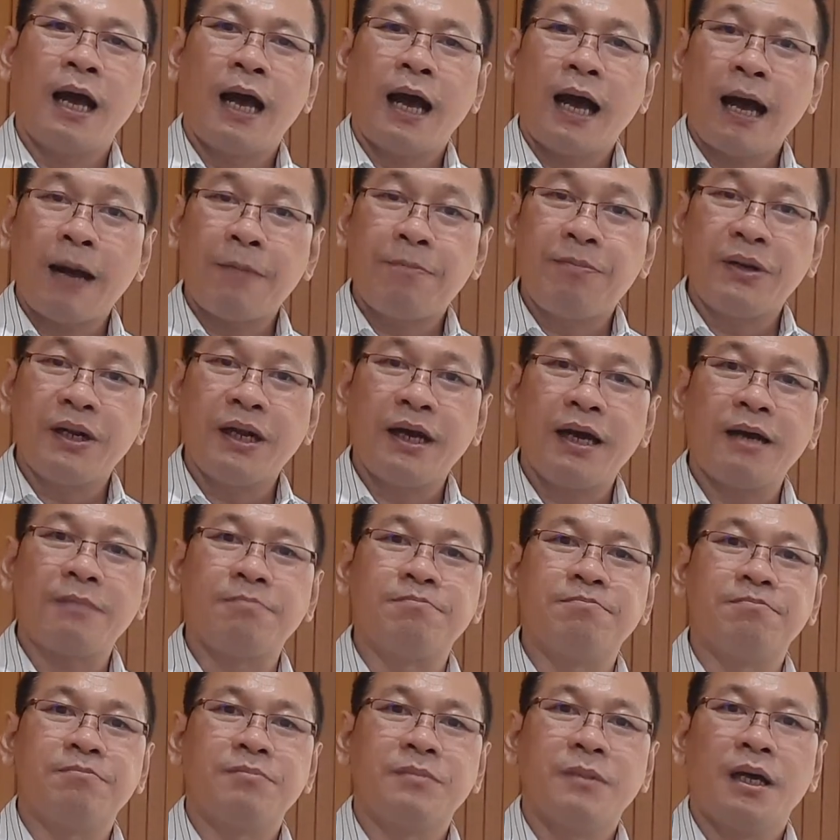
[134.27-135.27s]
Abraham
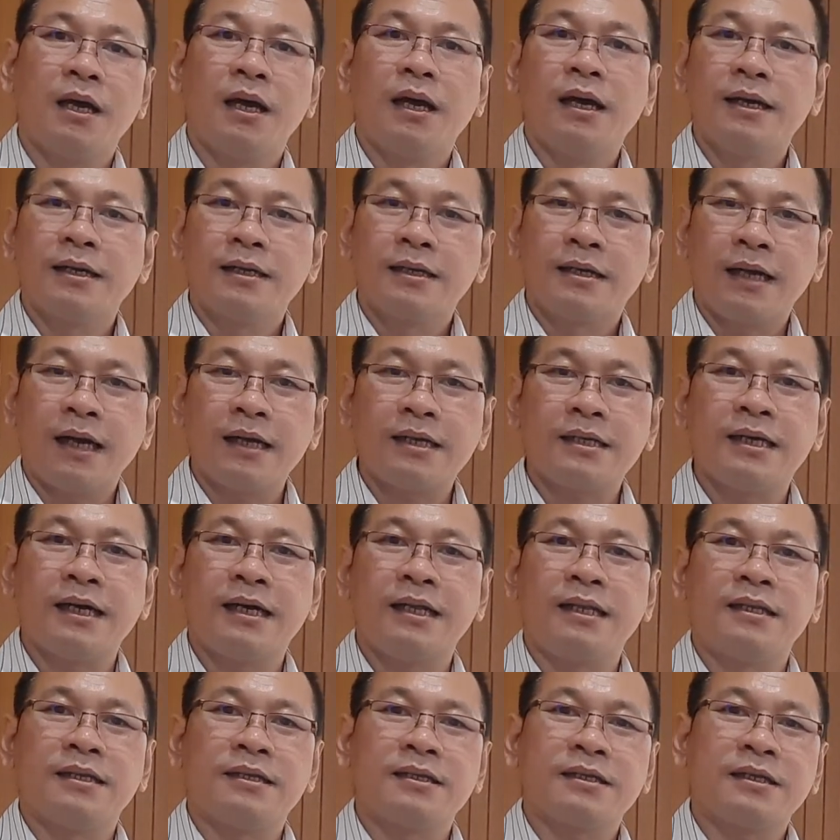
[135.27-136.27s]

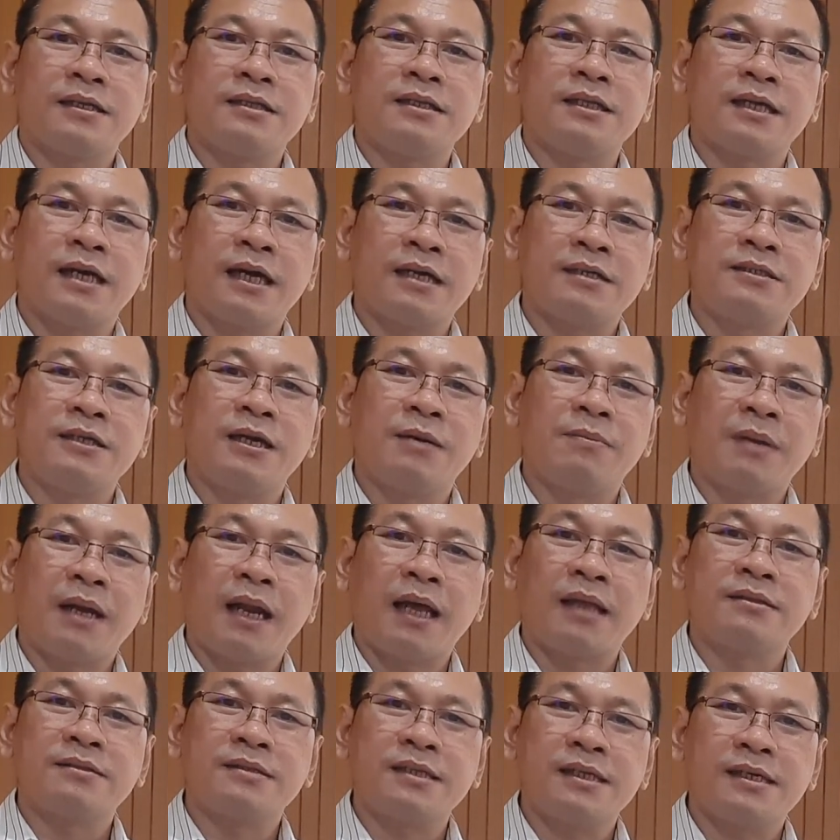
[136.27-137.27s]
gagal ketika dia
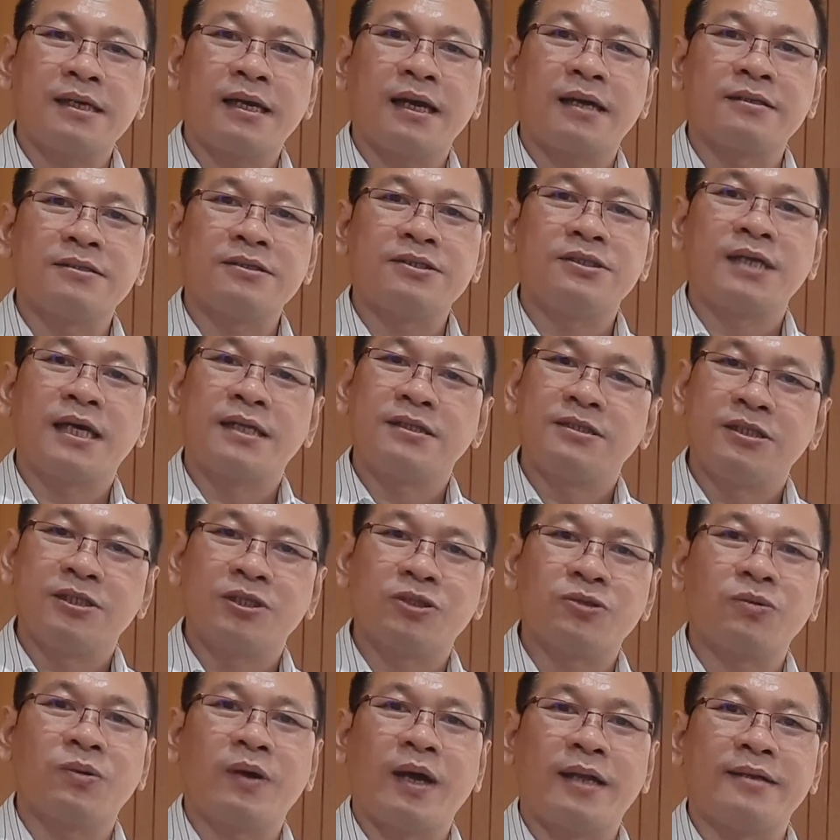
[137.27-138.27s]
menantikan janji
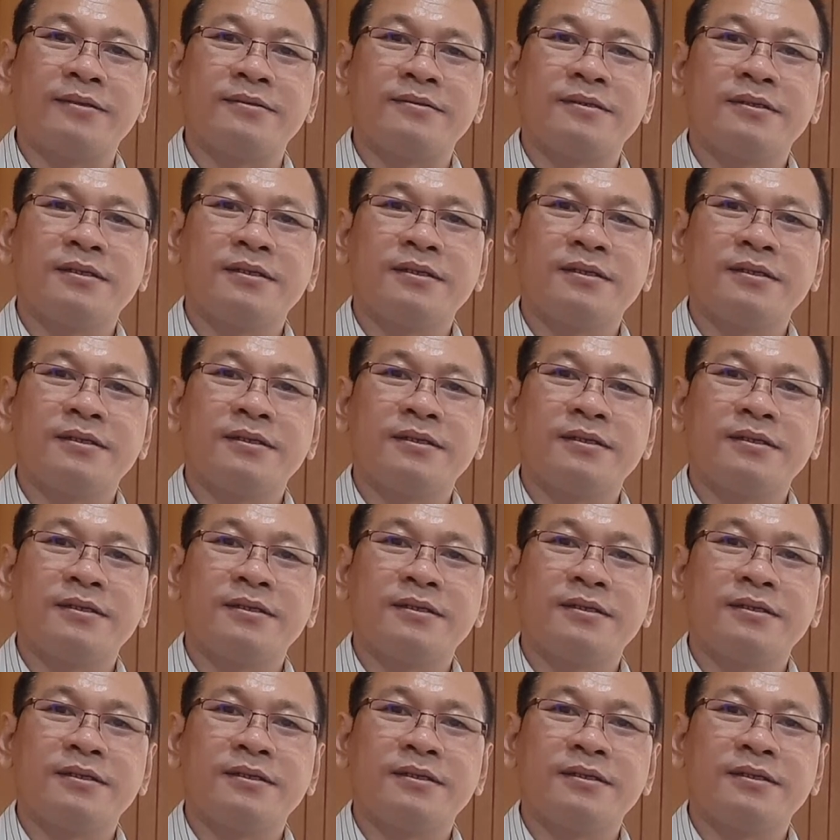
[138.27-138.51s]
Tuhan.